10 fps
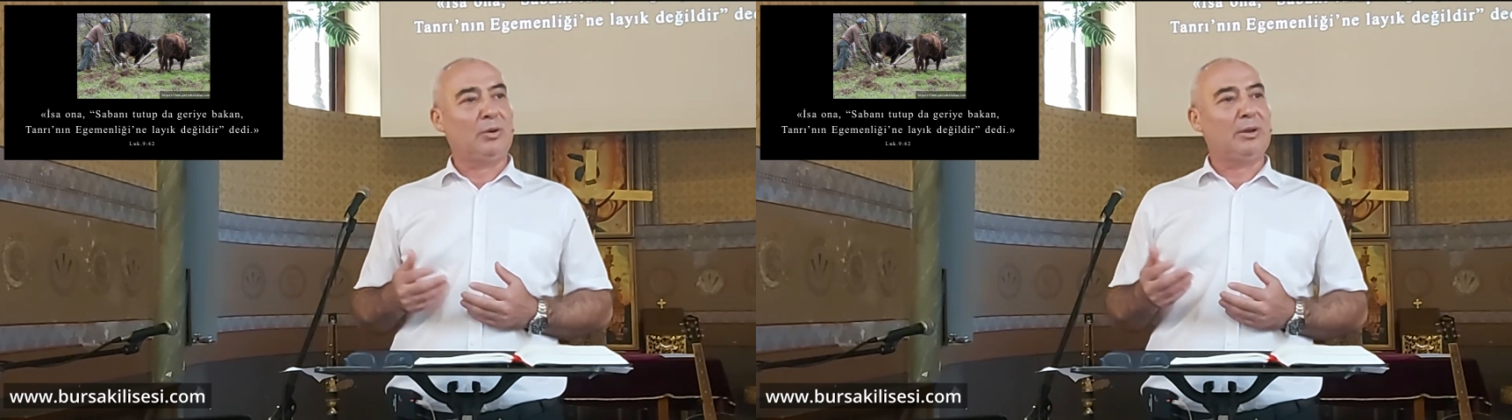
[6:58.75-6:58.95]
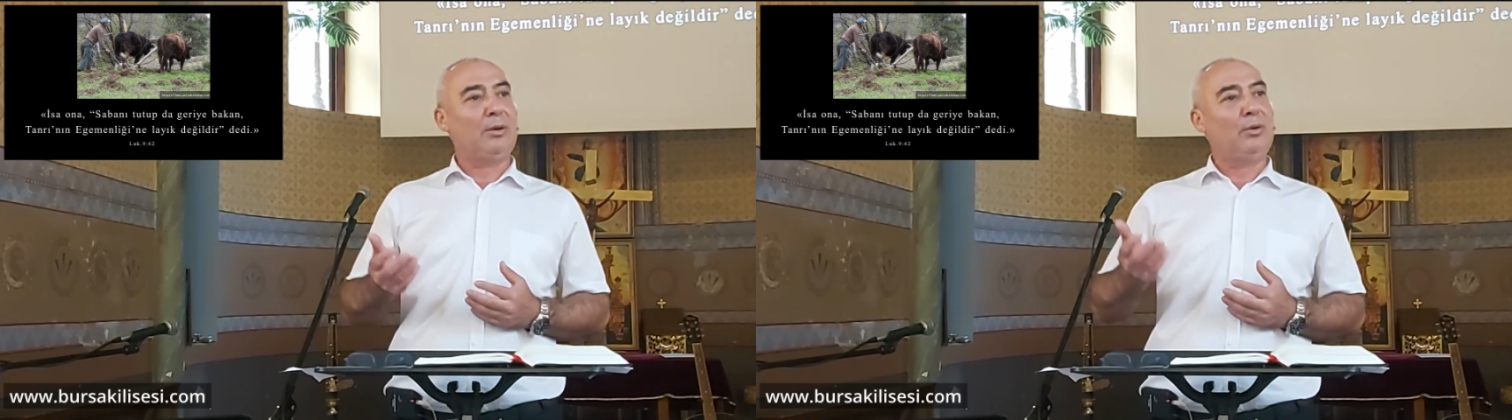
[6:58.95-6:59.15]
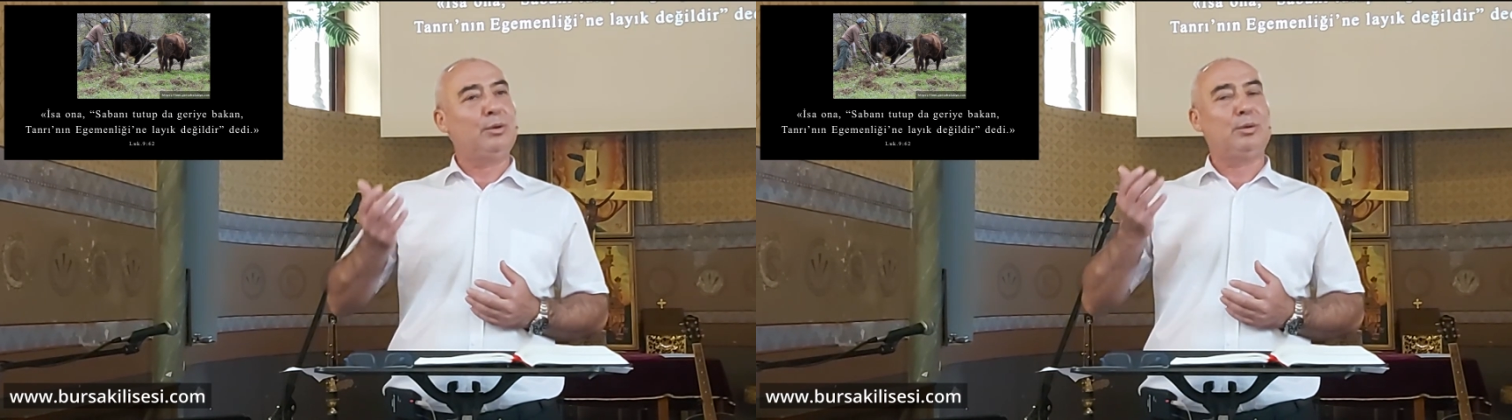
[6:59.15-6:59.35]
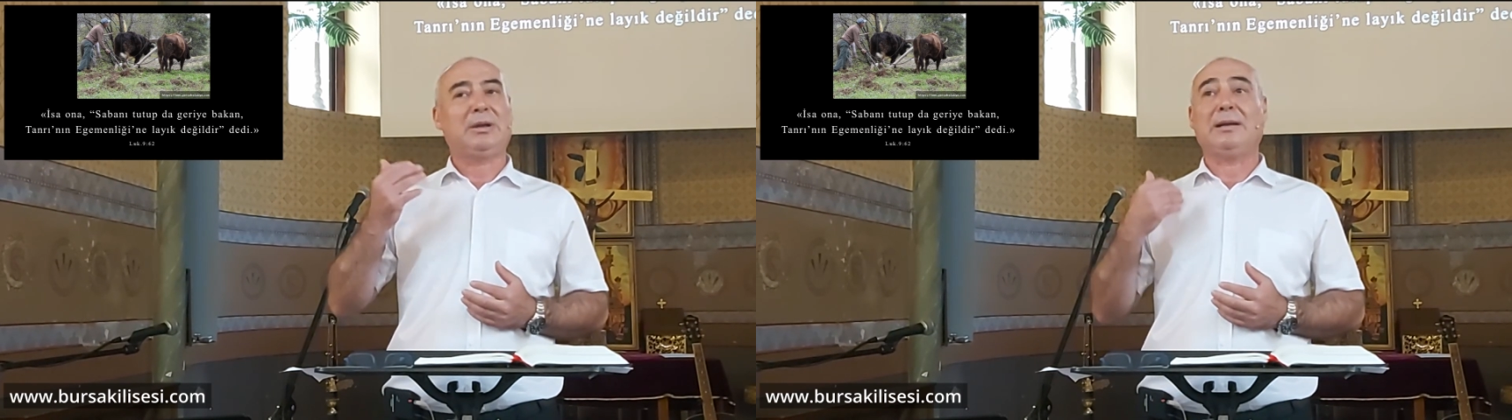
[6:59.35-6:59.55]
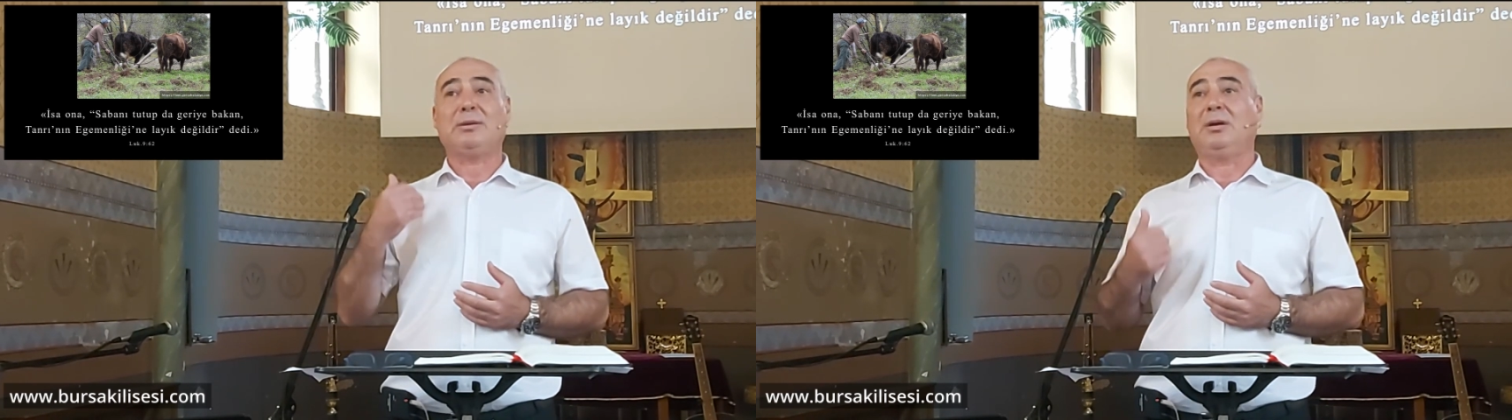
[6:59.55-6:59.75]
Onlar
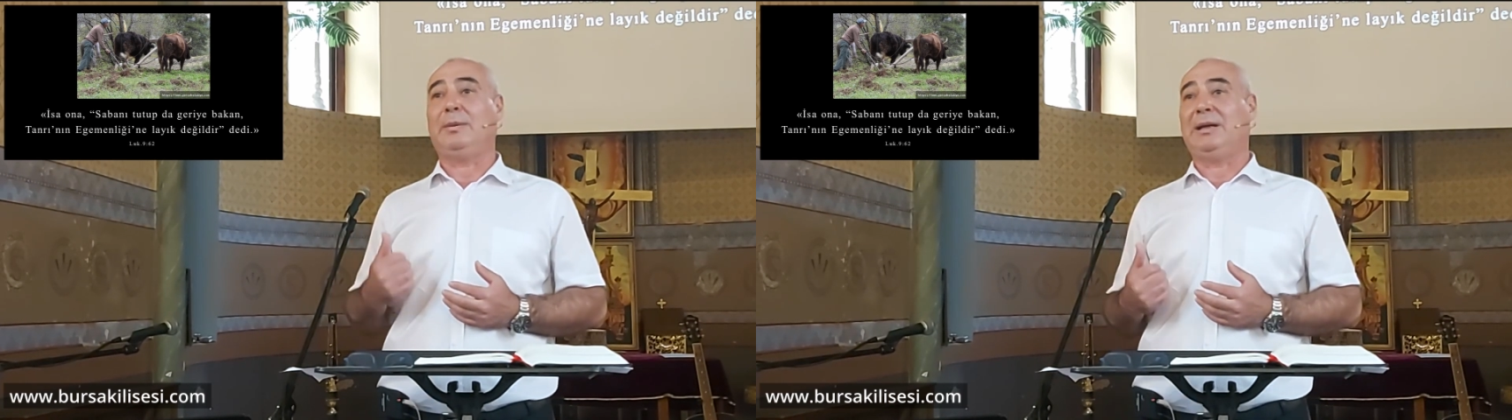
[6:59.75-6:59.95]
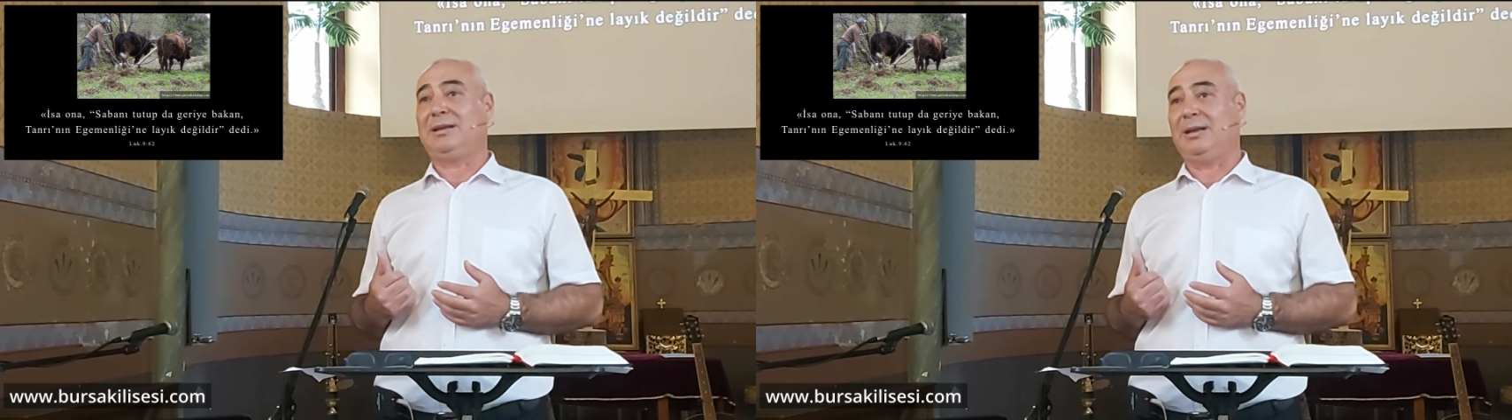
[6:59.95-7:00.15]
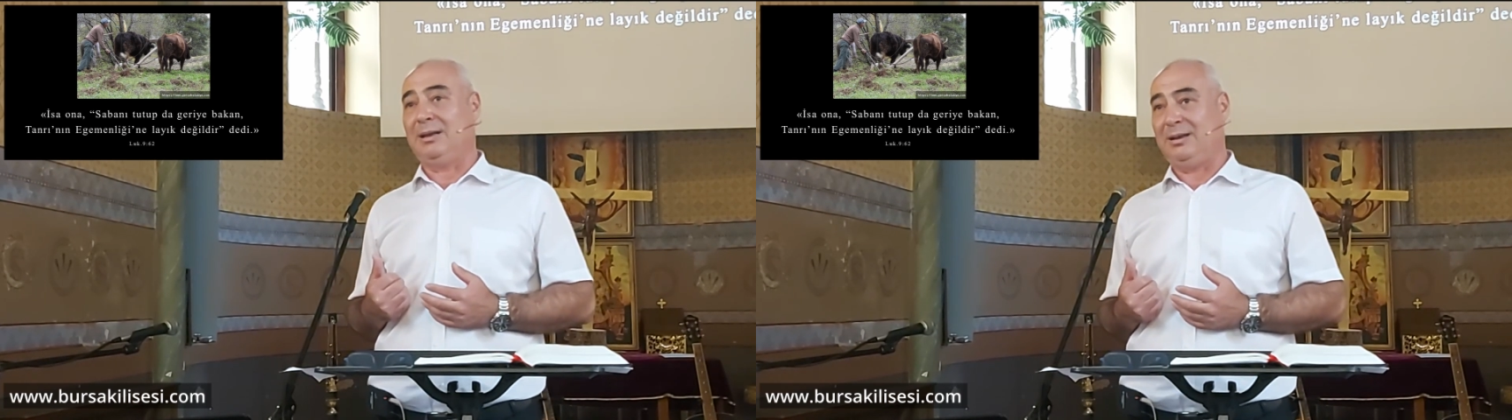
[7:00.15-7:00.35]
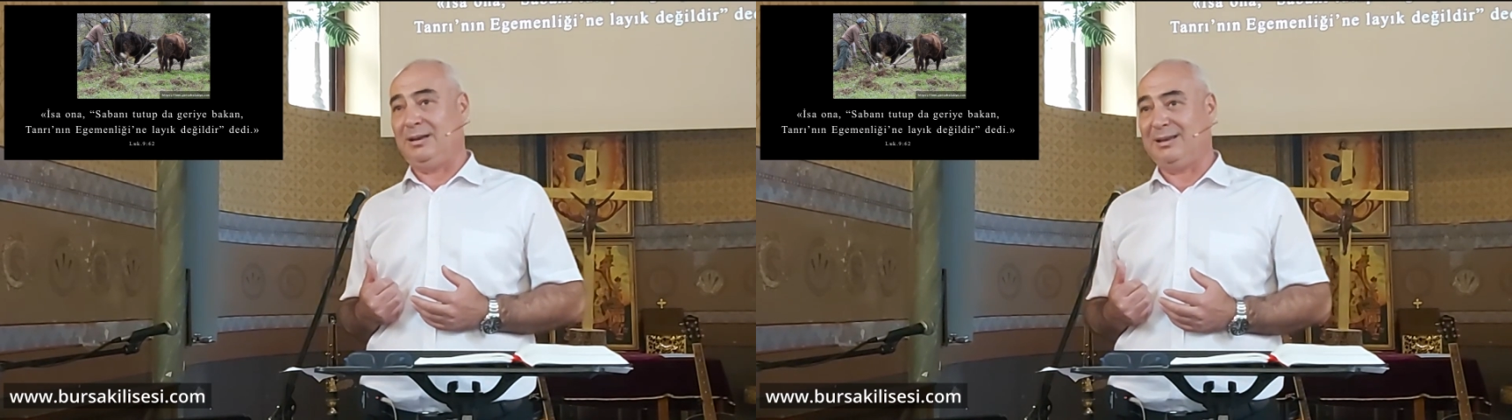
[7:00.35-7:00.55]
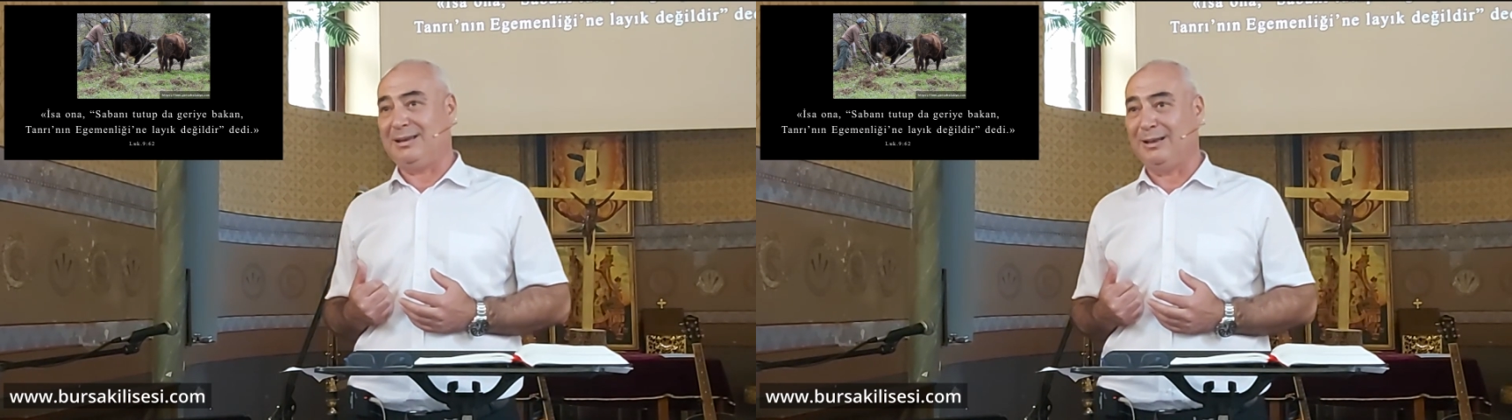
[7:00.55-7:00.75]
öldükten sonra ben seni
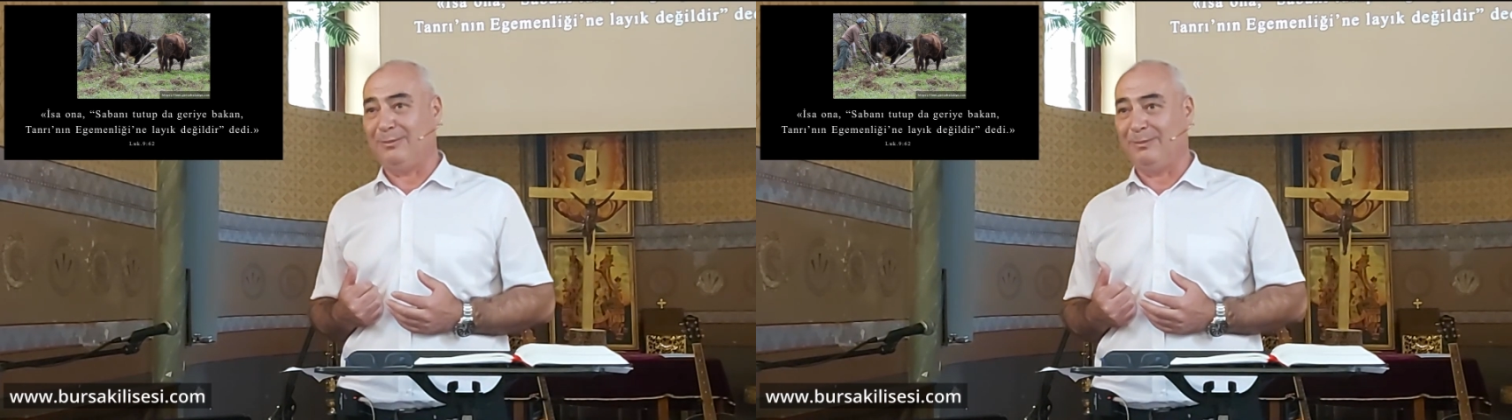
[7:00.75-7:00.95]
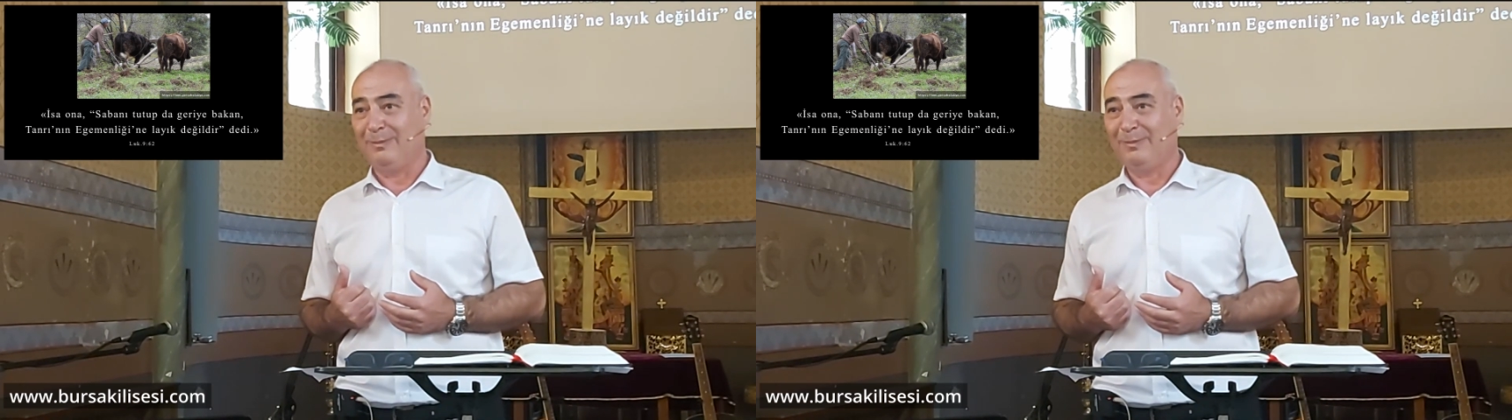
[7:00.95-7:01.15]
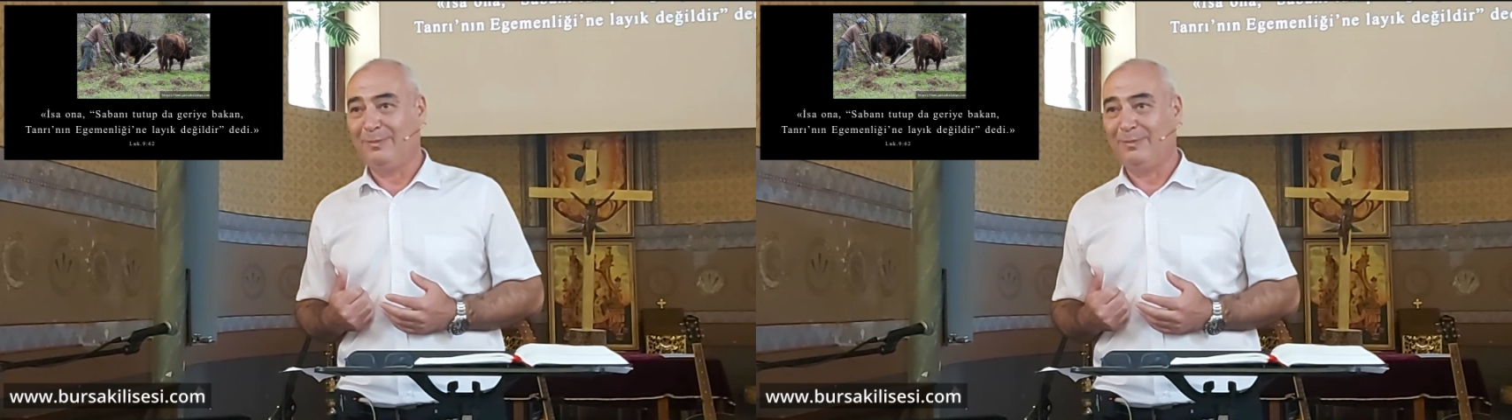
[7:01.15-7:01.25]
izlerim